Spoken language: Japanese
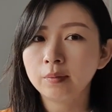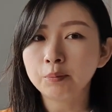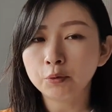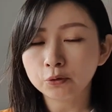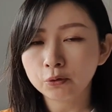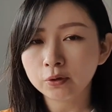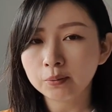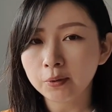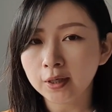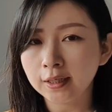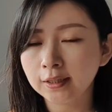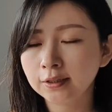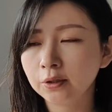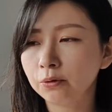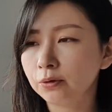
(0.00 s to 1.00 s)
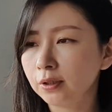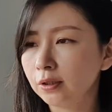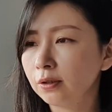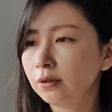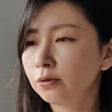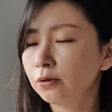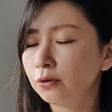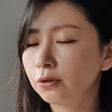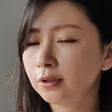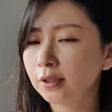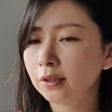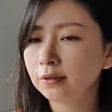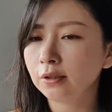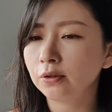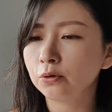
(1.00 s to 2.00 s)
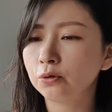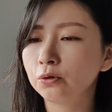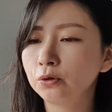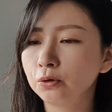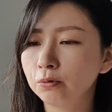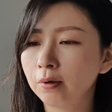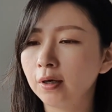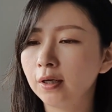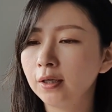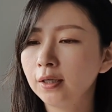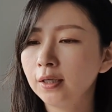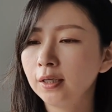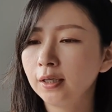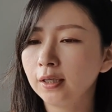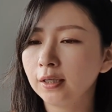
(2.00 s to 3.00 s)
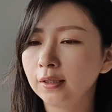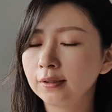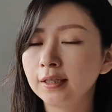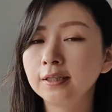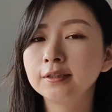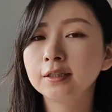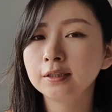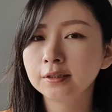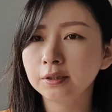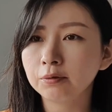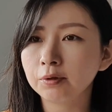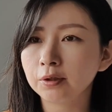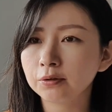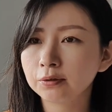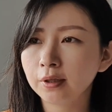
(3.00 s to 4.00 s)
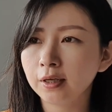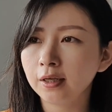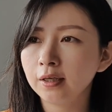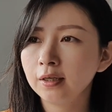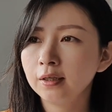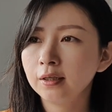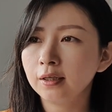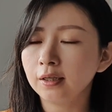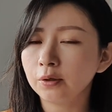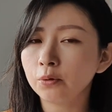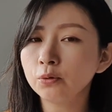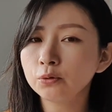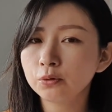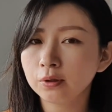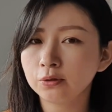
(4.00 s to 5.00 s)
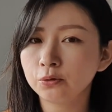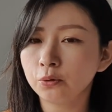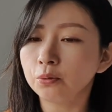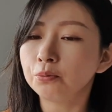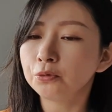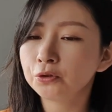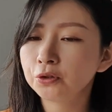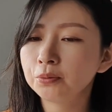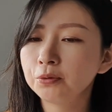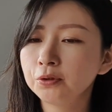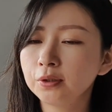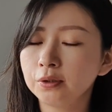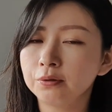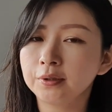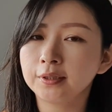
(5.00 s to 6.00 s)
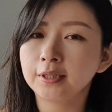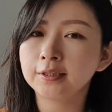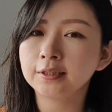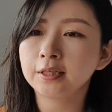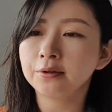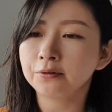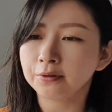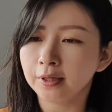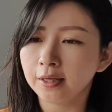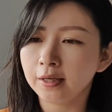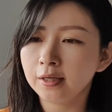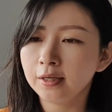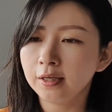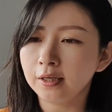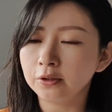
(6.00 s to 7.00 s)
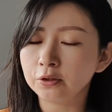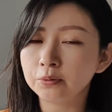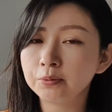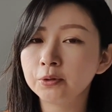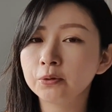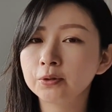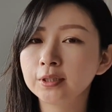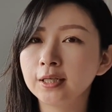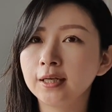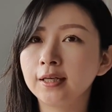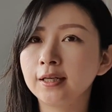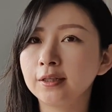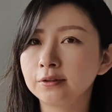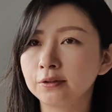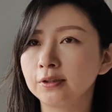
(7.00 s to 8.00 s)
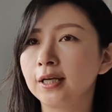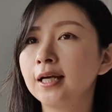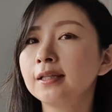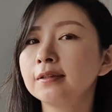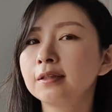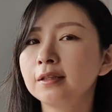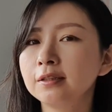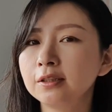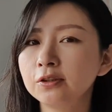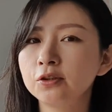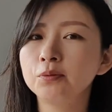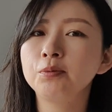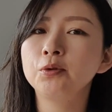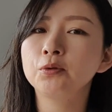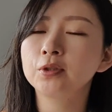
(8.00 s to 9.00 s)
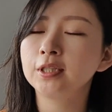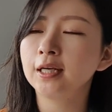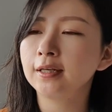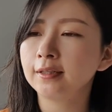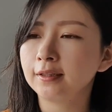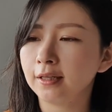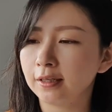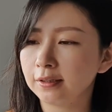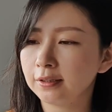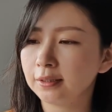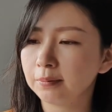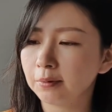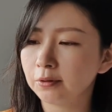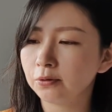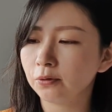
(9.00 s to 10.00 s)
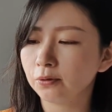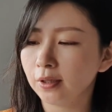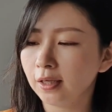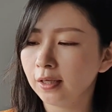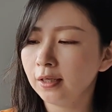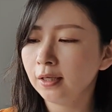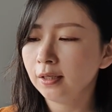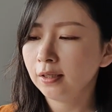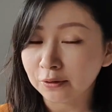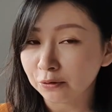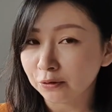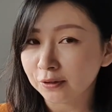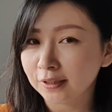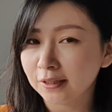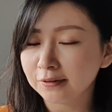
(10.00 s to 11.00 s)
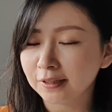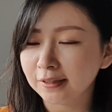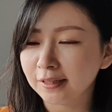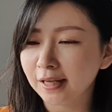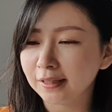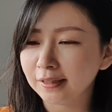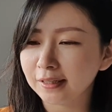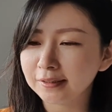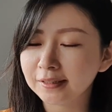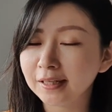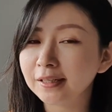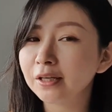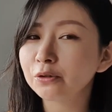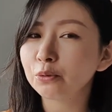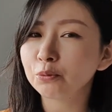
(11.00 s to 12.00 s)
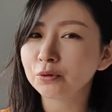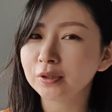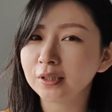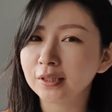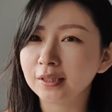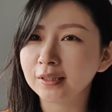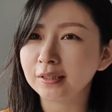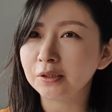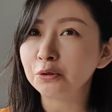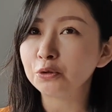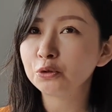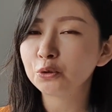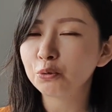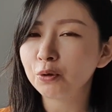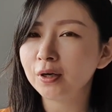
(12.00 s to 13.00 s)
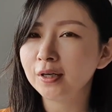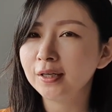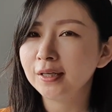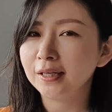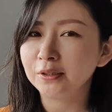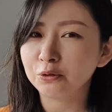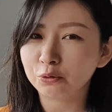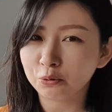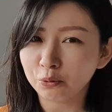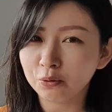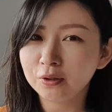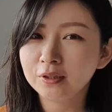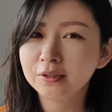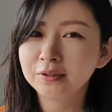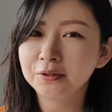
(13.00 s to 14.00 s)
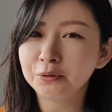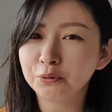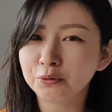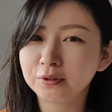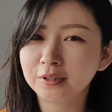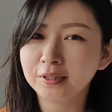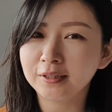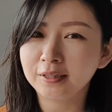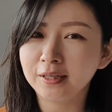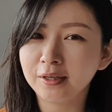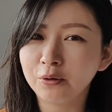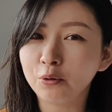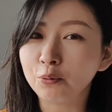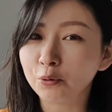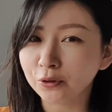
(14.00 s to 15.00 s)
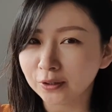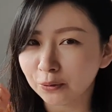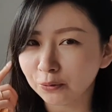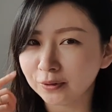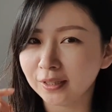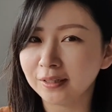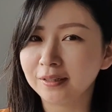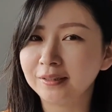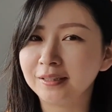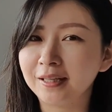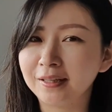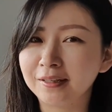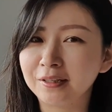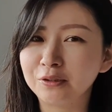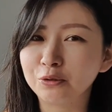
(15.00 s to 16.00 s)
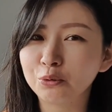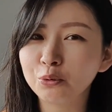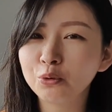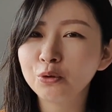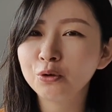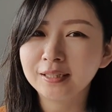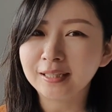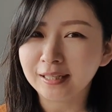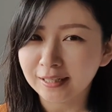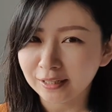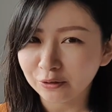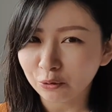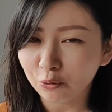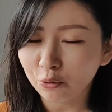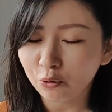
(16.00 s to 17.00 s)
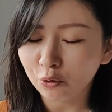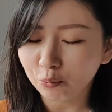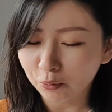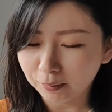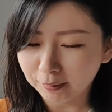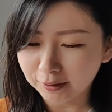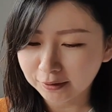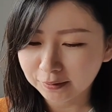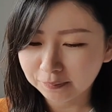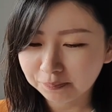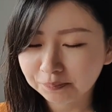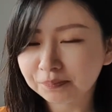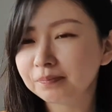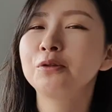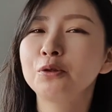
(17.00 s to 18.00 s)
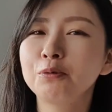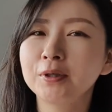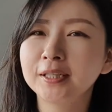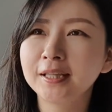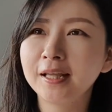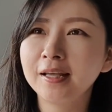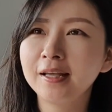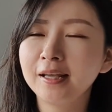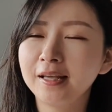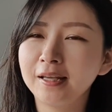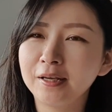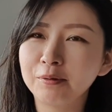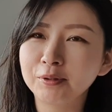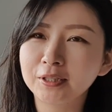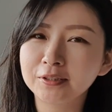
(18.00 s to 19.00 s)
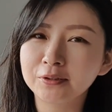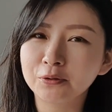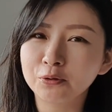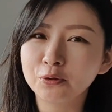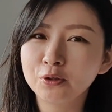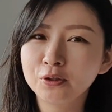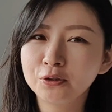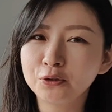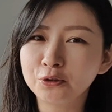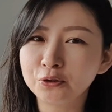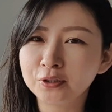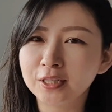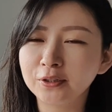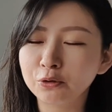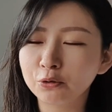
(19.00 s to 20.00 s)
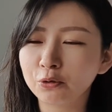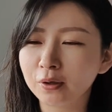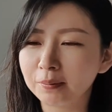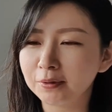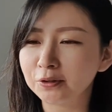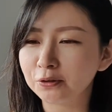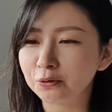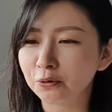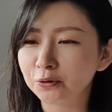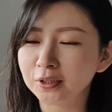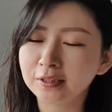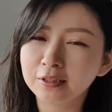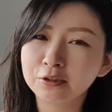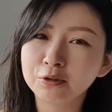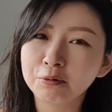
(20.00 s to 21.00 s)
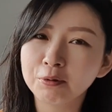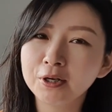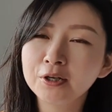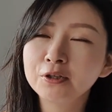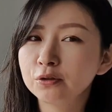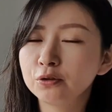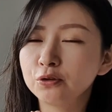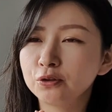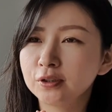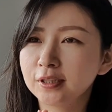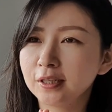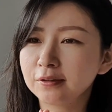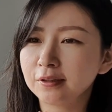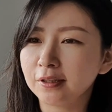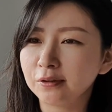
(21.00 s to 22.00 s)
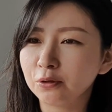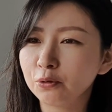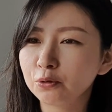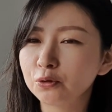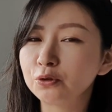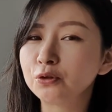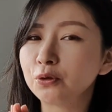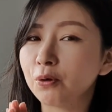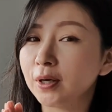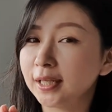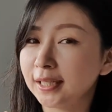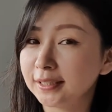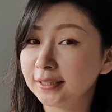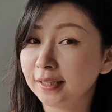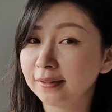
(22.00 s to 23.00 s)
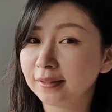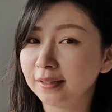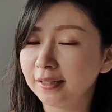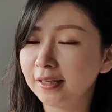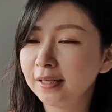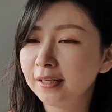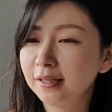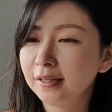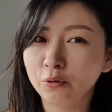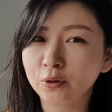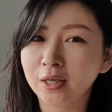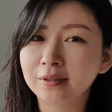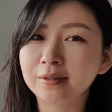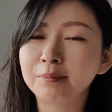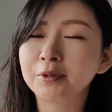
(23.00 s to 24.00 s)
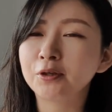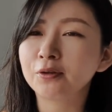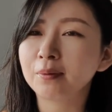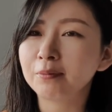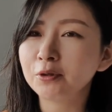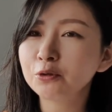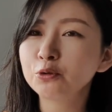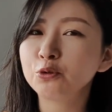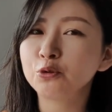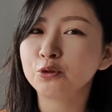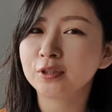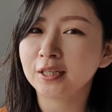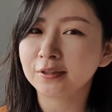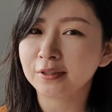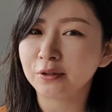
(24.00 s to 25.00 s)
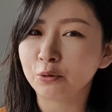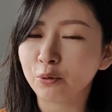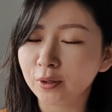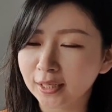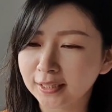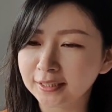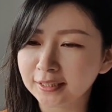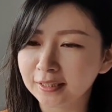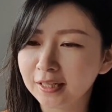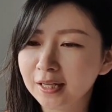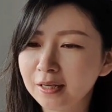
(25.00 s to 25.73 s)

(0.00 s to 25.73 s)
冒頭にも話したようにクルーズ客船のクルーは、えー、正社員ではなくてコントラクトを結ぶっていう形なので首を切られやすい簡単に首を切られてしまうのでクルーズ客船で働きたいなと思っている人はちょっと気をつけて覚えておいていただけるといいかなと思います。というわけで、えー、私のクルーズトラベルのチャンネルではクルーズ客船のクルーのお話だったりお客様のためのクルーズ客船のお話